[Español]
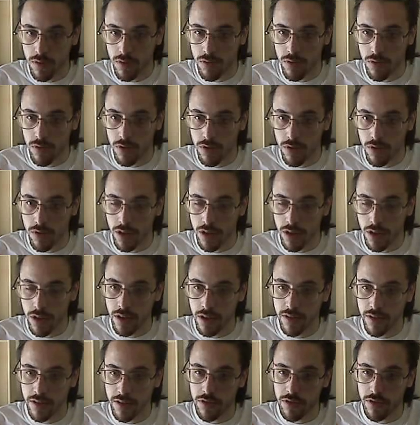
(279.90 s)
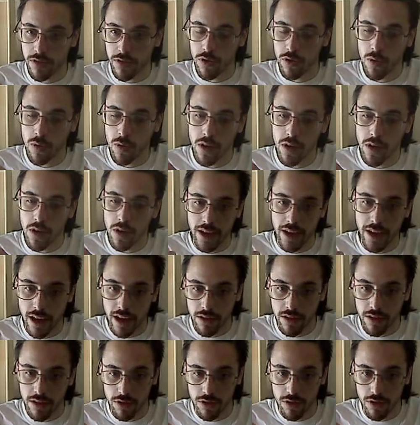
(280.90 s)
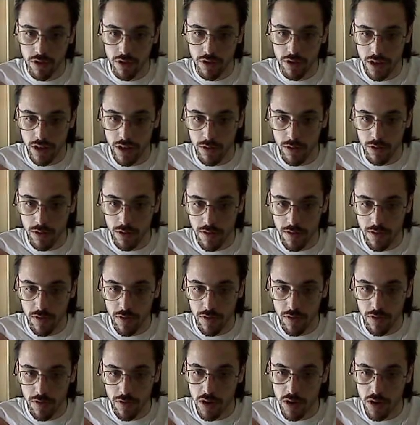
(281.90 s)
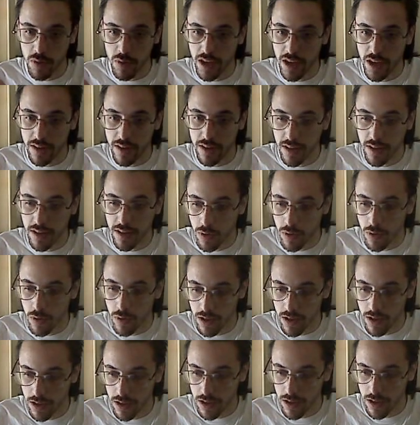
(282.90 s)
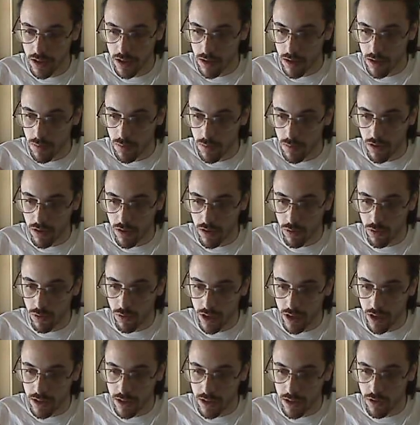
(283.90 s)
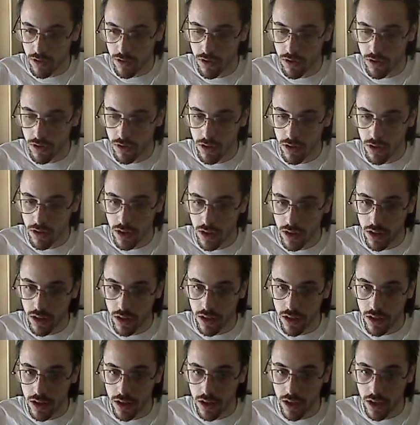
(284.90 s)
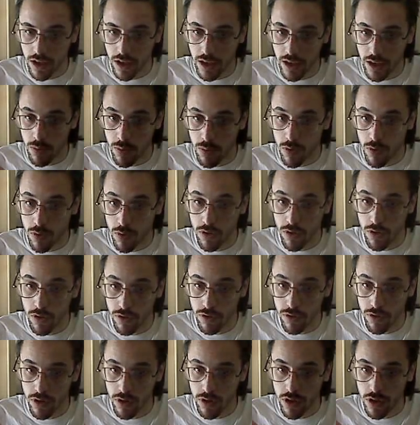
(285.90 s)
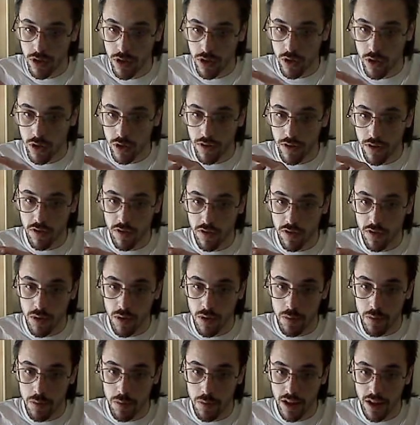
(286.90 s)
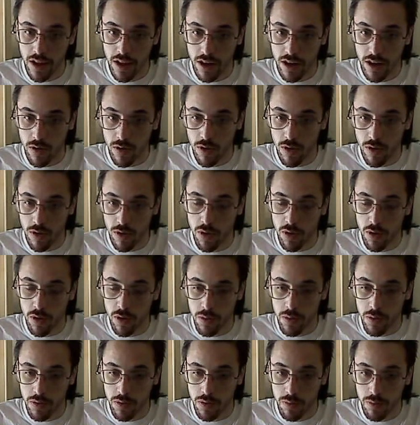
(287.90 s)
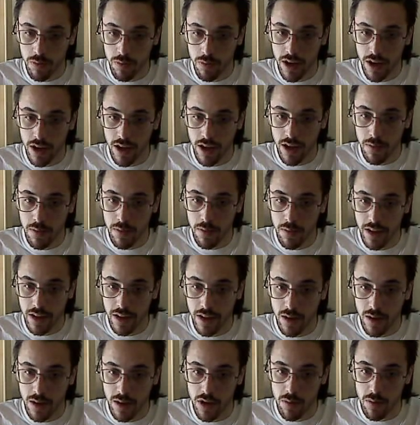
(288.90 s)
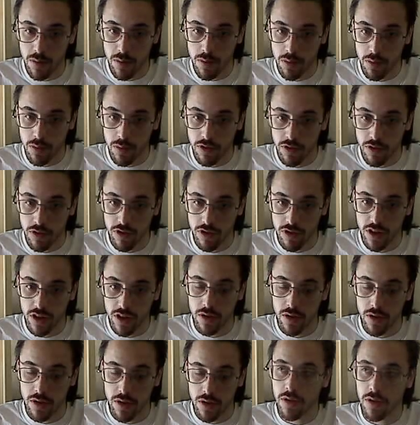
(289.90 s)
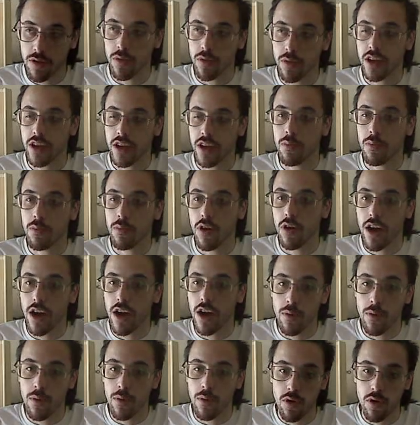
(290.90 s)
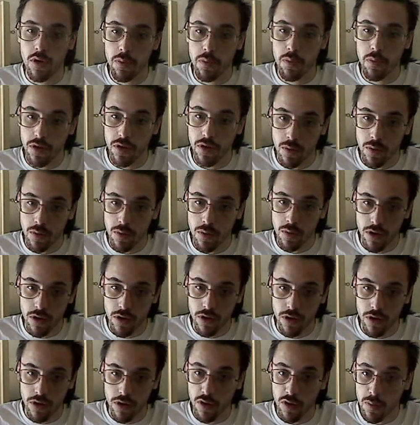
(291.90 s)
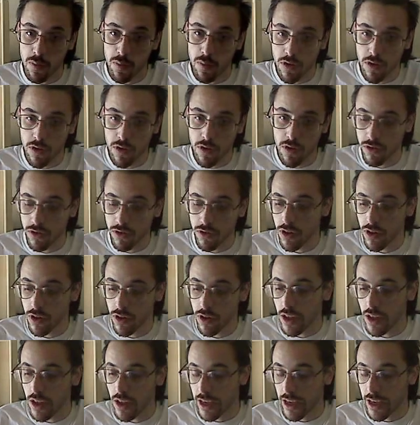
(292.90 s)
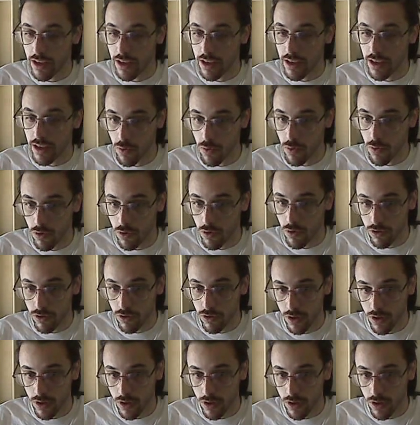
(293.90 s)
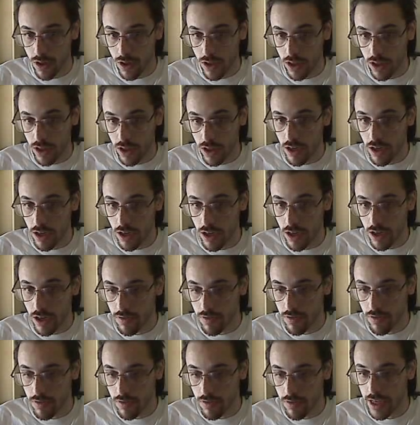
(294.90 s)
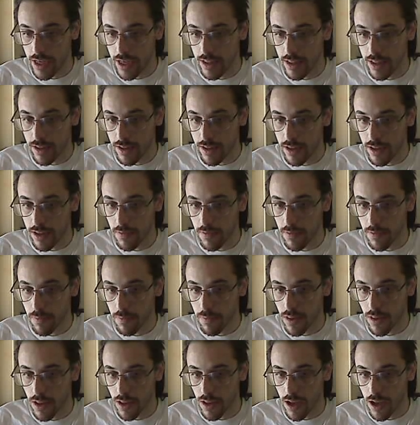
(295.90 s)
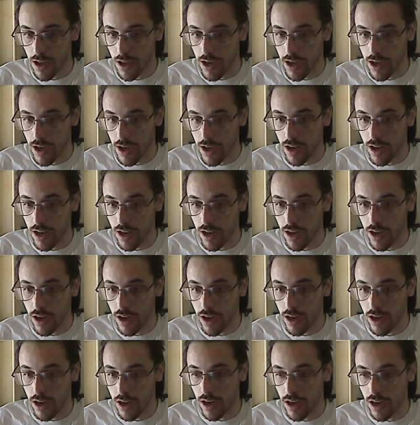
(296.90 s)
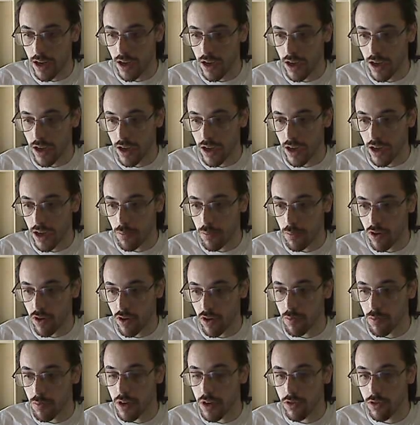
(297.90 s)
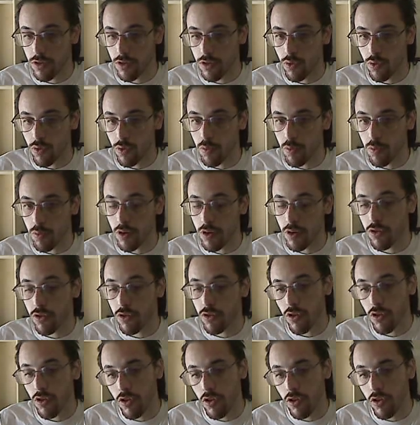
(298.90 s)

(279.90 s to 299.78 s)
eh, es decir, si uno habla de casos, tiene una forma nominativa para el sujeto, que es vos, y una forma para, luego de, para, término de preposición, es decir, por ejemplo, a vos, por vos, con vos, que es vos. Y en esto es diferente al, al al pronombre tú, pero en todos los